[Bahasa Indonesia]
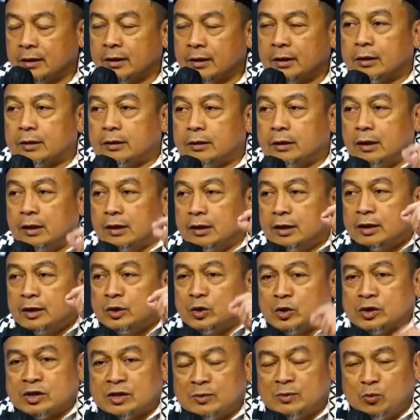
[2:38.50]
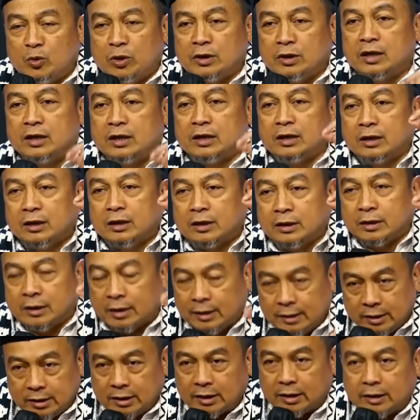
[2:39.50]
Dan itu semuanya
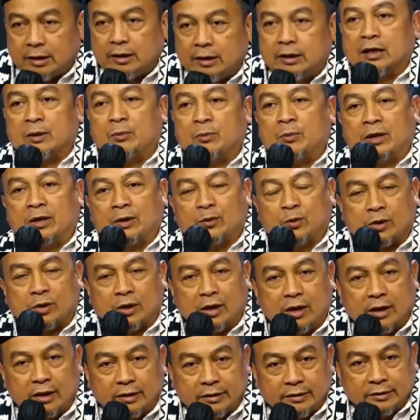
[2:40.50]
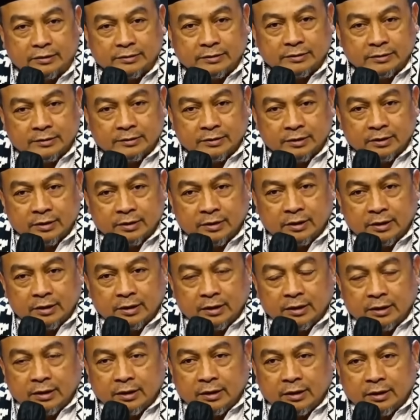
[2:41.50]
clear di dalam Al-Quran.
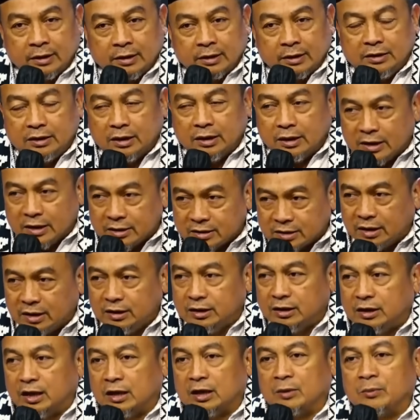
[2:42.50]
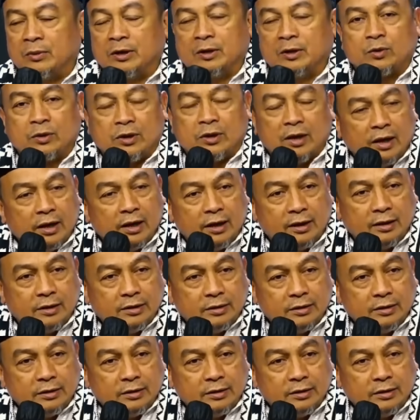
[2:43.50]
Dijelaskan di dalam Al-Quran.